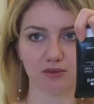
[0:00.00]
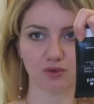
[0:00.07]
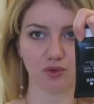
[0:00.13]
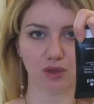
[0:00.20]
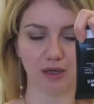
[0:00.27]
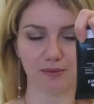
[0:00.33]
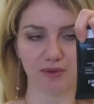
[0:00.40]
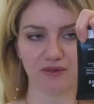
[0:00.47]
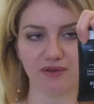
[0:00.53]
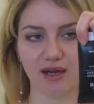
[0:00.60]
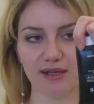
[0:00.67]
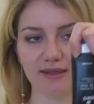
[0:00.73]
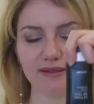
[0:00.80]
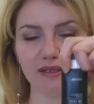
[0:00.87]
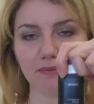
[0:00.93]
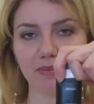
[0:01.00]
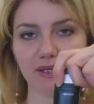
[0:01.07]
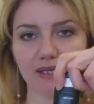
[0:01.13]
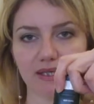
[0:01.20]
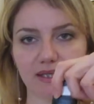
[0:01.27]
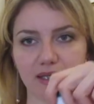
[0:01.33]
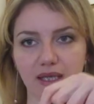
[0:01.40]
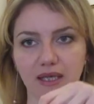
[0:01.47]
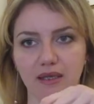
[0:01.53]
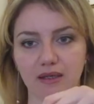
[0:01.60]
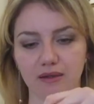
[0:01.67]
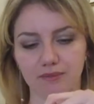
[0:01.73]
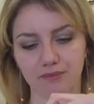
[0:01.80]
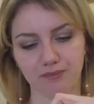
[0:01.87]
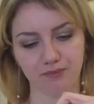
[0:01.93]
sulla mia vanity
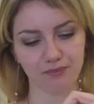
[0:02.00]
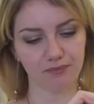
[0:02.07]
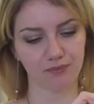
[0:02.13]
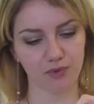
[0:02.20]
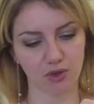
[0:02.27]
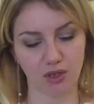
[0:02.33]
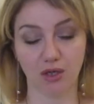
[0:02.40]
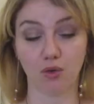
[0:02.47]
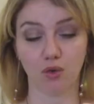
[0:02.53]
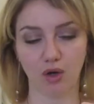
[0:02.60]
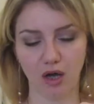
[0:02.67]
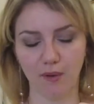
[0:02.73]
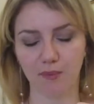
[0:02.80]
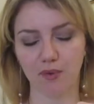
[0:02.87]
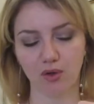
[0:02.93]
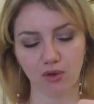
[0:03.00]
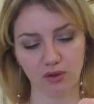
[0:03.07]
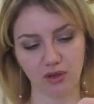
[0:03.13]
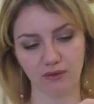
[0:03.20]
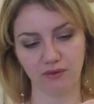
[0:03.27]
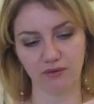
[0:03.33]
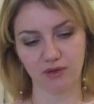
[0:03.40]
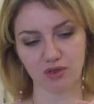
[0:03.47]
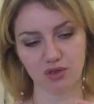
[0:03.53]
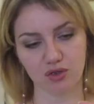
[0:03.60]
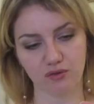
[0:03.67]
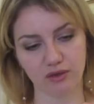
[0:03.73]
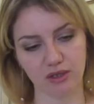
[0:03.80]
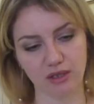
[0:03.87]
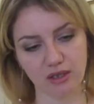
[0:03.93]
perché mh, mm, ora lo apro e vi
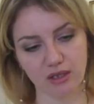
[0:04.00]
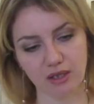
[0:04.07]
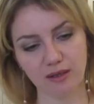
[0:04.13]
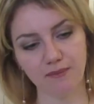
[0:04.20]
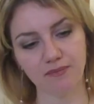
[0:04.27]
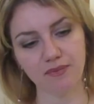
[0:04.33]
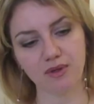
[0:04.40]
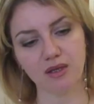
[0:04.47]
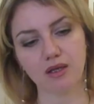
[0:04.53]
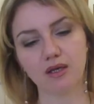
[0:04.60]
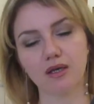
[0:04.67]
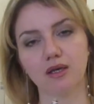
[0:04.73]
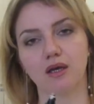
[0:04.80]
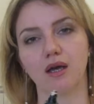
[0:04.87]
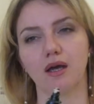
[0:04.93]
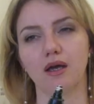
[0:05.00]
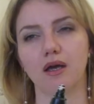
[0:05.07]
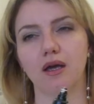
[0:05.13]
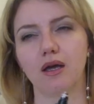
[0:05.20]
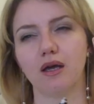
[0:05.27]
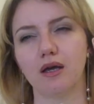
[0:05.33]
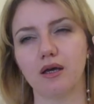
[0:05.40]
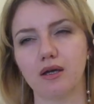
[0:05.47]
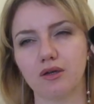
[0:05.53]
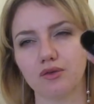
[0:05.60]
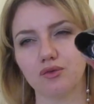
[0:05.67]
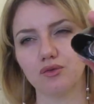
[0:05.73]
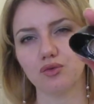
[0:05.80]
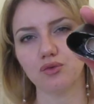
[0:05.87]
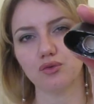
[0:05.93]
faccio vedere
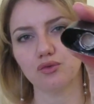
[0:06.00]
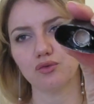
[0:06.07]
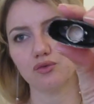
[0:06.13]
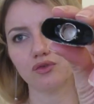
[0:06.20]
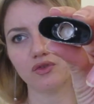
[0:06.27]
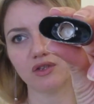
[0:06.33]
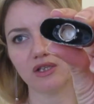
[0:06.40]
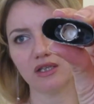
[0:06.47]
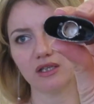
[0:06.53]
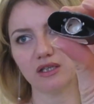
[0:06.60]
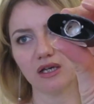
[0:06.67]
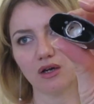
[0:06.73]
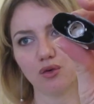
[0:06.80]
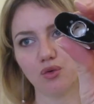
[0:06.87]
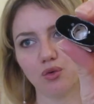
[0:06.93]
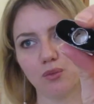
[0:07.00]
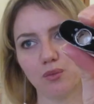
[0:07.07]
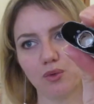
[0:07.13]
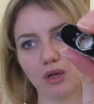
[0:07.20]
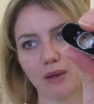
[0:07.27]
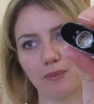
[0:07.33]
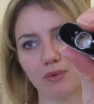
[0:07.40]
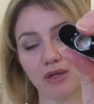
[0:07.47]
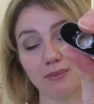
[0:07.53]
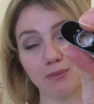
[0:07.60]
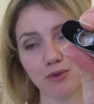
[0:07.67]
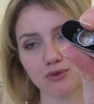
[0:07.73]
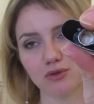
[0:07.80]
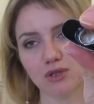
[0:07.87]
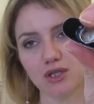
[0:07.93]
tu si accumula, è
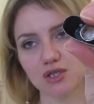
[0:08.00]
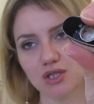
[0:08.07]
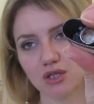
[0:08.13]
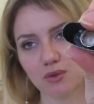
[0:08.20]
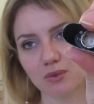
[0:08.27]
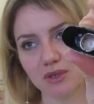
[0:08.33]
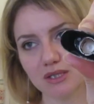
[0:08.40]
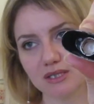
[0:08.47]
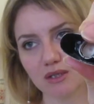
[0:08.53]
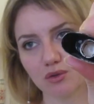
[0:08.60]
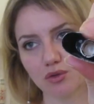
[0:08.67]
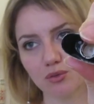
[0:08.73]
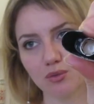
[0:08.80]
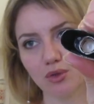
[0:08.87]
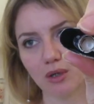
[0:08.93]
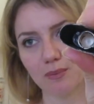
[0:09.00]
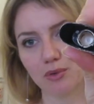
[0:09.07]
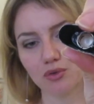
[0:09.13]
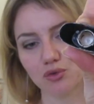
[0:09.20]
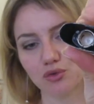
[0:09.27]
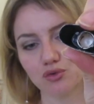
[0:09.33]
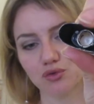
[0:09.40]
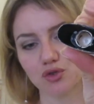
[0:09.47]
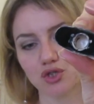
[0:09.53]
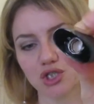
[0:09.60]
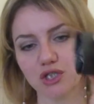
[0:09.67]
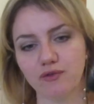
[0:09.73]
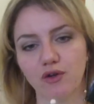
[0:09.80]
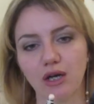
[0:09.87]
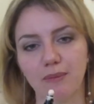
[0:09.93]
molto leggero quindi si accumula prodotto,
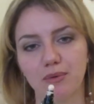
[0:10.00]
scivola